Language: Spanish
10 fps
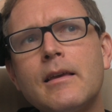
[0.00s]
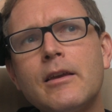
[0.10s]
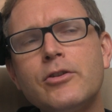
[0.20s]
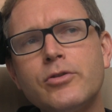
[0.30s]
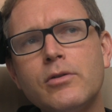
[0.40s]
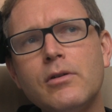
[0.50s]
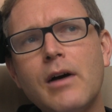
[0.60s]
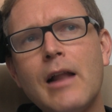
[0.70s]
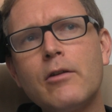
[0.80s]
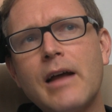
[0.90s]
que
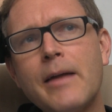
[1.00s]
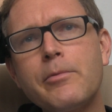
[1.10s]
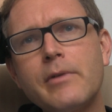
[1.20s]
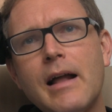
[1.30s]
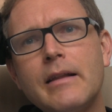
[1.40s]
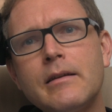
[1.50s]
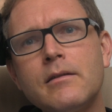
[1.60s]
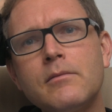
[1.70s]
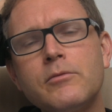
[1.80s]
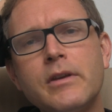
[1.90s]
yo al orar por alguien,